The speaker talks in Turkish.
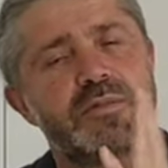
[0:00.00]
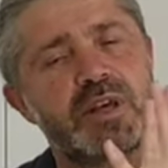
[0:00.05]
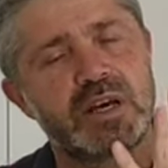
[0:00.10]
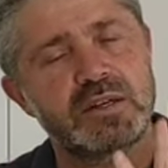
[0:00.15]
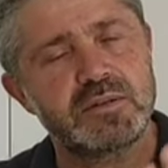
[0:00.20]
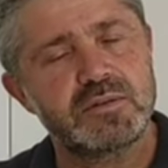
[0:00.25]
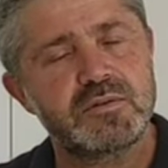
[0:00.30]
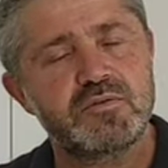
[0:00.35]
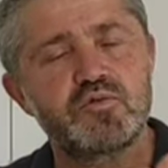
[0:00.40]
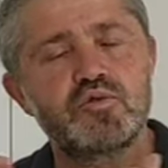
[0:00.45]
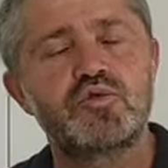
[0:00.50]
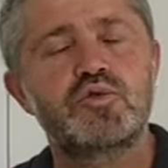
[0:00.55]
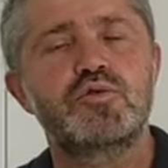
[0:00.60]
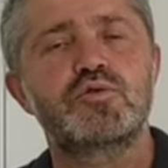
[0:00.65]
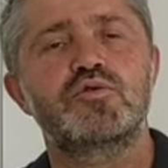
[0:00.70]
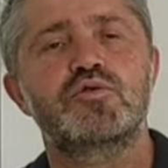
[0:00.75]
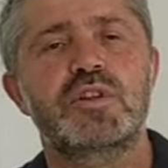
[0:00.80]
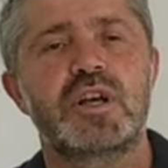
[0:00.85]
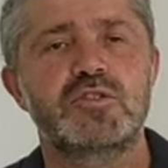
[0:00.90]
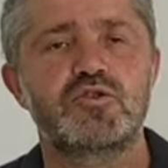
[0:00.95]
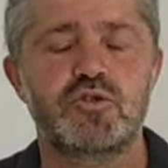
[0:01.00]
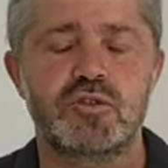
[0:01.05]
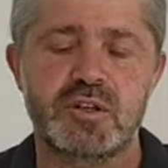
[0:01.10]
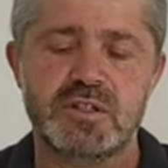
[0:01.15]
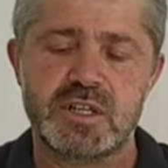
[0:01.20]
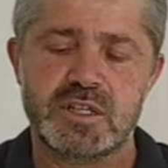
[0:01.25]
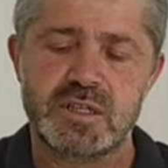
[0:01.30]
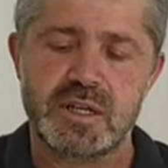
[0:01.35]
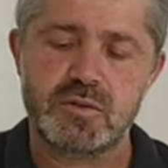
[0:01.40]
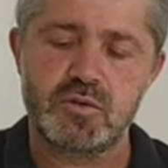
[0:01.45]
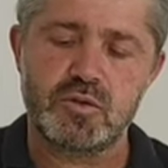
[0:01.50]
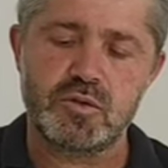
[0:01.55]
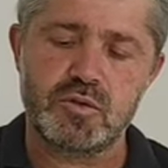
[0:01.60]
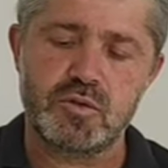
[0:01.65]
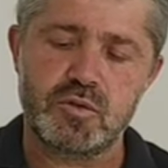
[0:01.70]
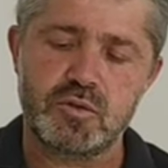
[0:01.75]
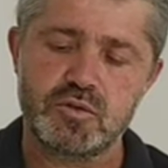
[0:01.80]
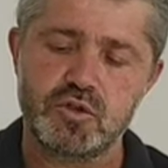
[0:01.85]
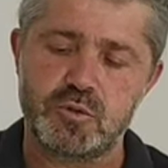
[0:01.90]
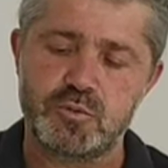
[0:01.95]
Yani durulduktan sonra zaten
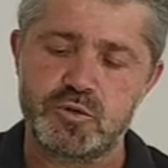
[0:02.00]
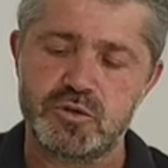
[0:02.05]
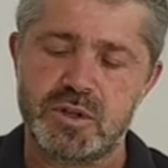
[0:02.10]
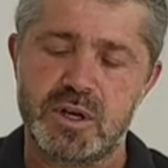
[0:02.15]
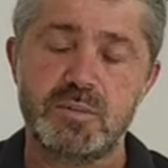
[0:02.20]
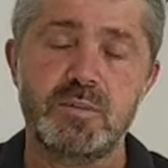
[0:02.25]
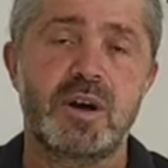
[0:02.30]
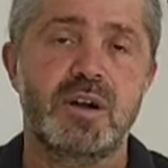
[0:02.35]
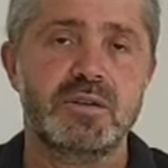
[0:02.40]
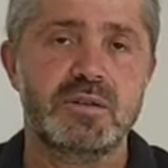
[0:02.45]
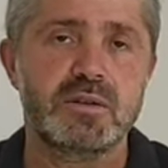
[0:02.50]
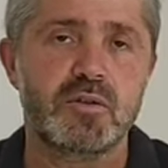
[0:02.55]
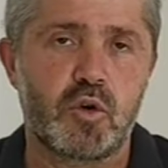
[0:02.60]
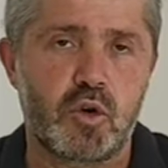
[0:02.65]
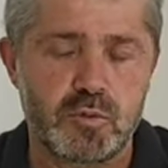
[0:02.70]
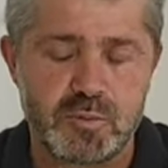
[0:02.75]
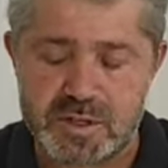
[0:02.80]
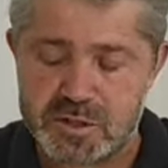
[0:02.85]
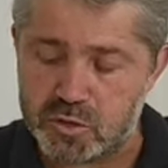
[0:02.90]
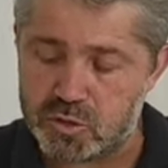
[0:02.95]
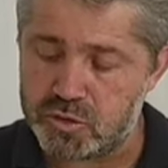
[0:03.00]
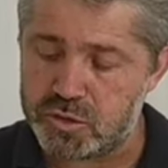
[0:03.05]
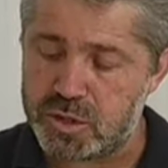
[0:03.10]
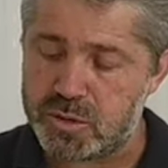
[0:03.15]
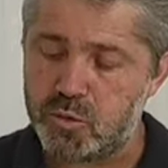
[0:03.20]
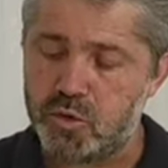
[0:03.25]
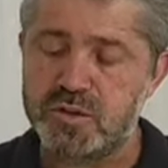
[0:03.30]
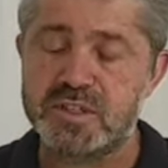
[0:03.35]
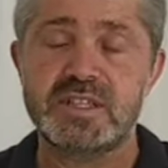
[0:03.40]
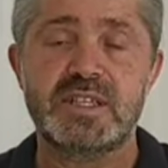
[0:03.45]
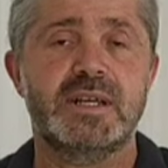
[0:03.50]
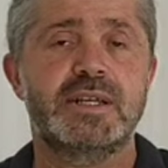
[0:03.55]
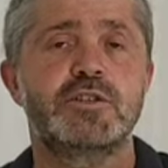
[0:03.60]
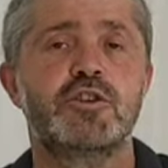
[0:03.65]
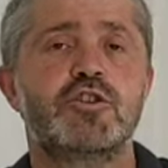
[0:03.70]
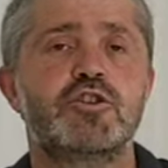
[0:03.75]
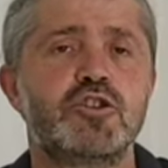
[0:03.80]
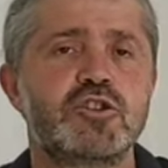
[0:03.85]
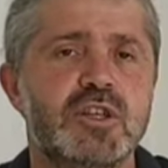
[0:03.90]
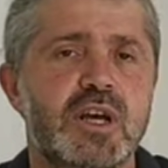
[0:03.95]
o köpüklenme artık olmaz dostlarım. O izleri
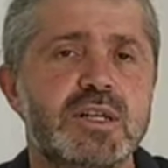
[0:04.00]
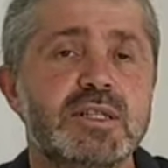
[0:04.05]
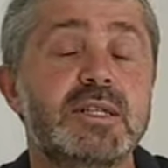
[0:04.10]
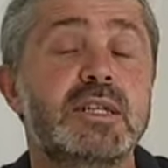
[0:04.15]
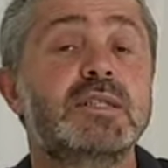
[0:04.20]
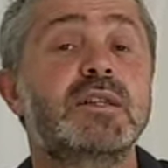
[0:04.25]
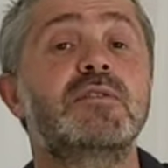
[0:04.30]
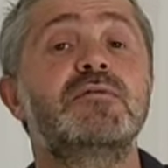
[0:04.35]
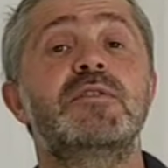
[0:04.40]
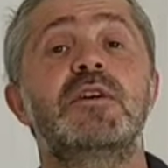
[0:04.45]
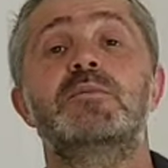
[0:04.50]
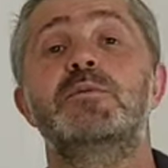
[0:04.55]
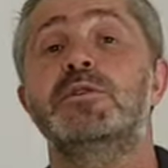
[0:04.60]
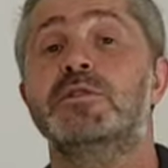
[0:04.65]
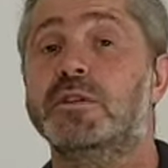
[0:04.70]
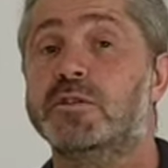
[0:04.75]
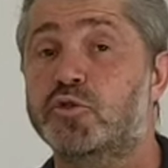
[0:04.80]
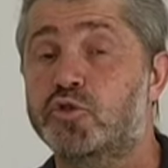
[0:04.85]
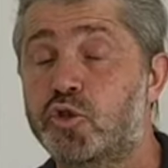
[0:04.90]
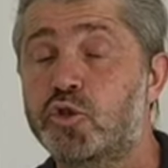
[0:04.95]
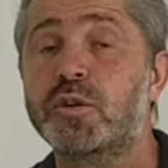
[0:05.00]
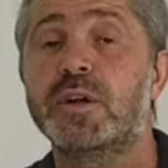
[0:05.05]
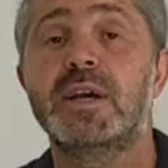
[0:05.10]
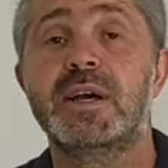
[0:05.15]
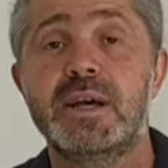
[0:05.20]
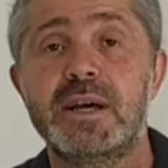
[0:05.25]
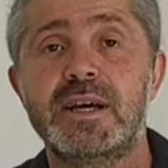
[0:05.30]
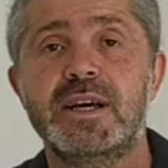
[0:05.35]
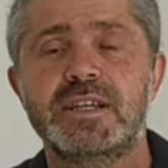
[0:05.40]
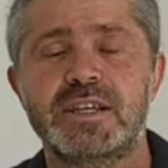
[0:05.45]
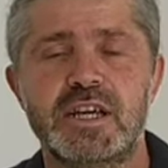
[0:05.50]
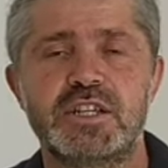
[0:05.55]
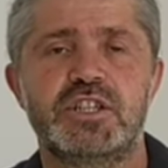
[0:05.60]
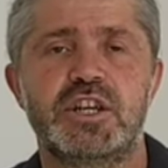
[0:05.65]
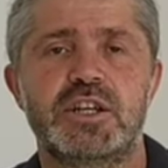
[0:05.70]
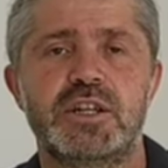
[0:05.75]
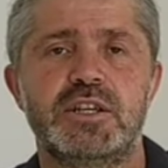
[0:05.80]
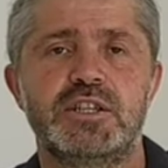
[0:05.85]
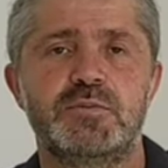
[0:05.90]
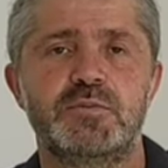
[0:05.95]
görüyorsanız zaten fermentasyon
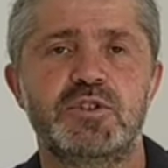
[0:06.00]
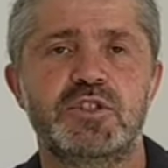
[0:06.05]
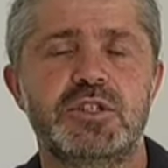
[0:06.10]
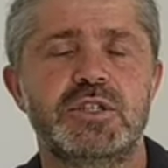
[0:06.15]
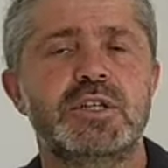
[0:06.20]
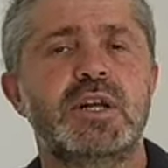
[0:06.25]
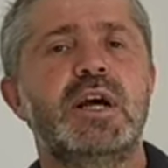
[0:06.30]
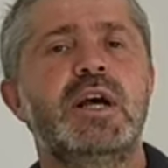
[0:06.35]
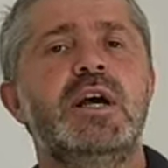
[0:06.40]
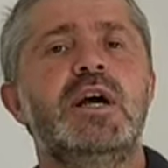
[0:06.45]
gerçekleşmiştir.